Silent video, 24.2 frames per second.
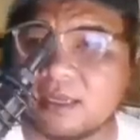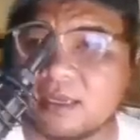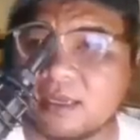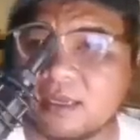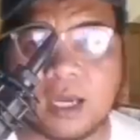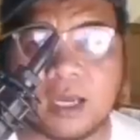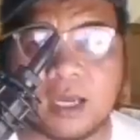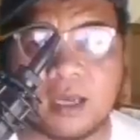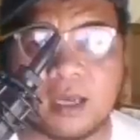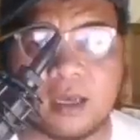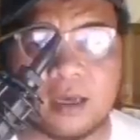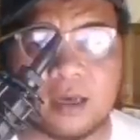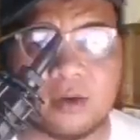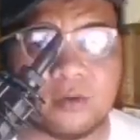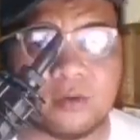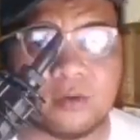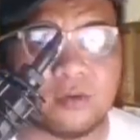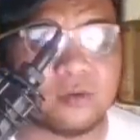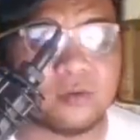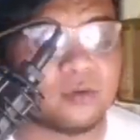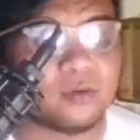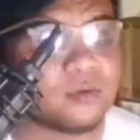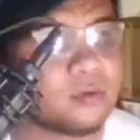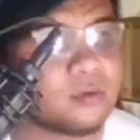
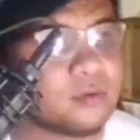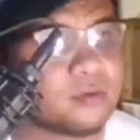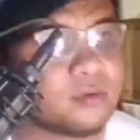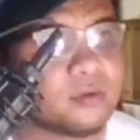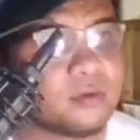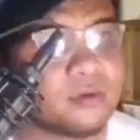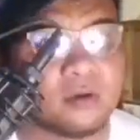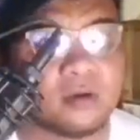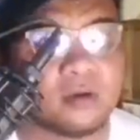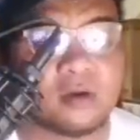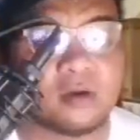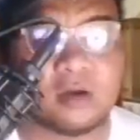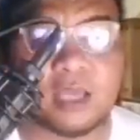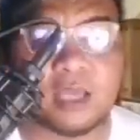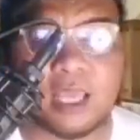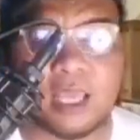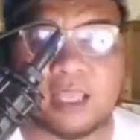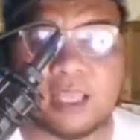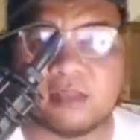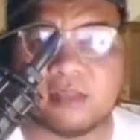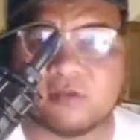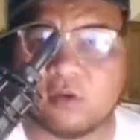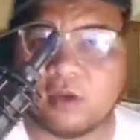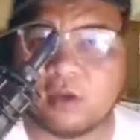Wow.
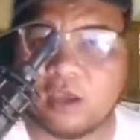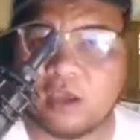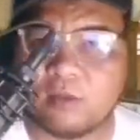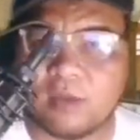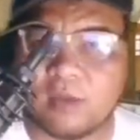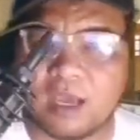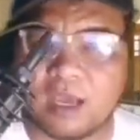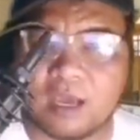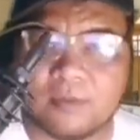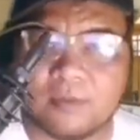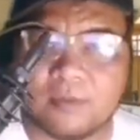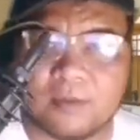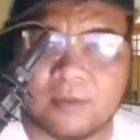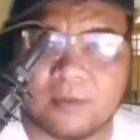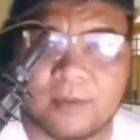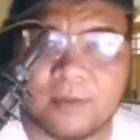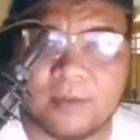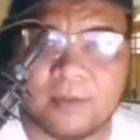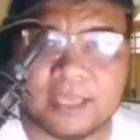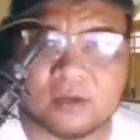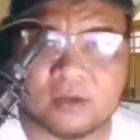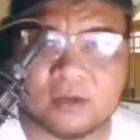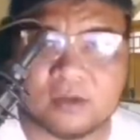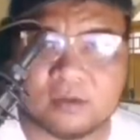Okay, so ngayon mga
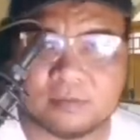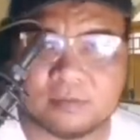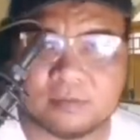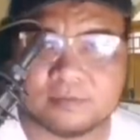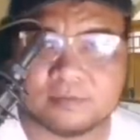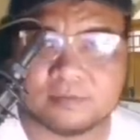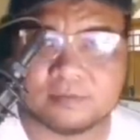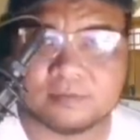kababayan, no,